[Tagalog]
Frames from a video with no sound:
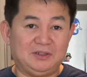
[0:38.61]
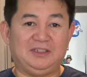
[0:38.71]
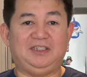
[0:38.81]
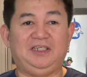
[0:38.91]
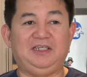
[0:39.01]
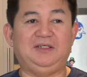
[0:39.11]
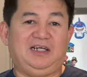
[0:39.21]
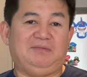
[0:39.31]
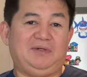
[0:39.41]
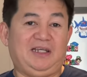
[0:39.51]
Kasi
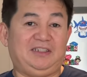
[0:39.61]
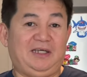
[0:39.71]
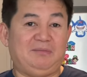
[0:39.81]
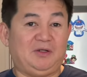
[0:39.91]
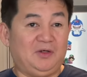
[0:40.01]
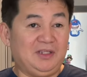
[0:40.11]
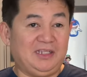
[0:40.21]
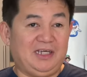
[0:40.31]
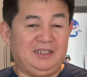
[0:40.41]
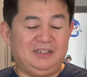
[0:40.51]
uh, mahilig tayo
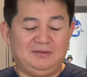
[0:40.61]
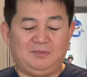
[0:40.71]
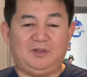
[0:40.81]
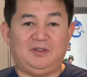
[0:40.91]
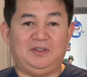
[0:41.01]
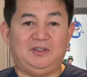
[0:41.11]
mag-content for